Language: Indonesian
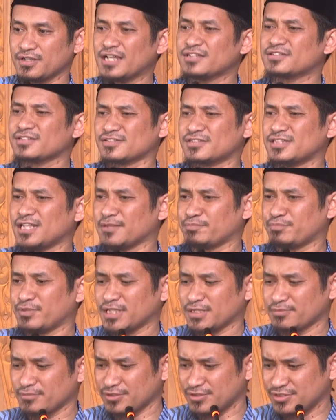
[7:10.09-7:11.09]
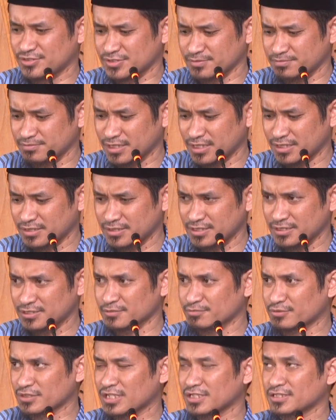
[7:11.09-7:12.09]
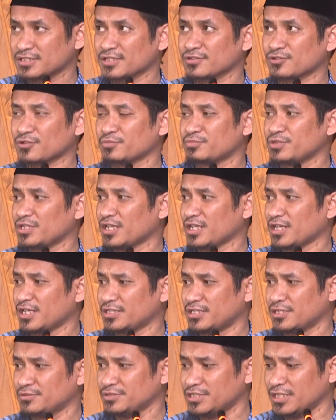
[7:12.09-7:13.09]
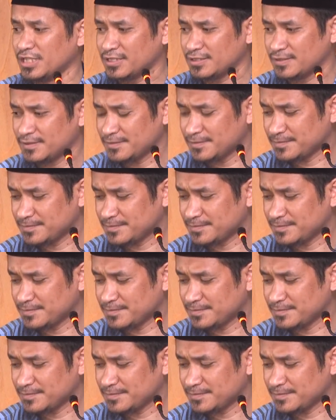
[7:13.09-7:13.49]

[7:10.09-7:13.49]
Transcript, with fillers: Lantas siapa yang mau disembah? Nah, itu perkataan Robi al-Adawiyah.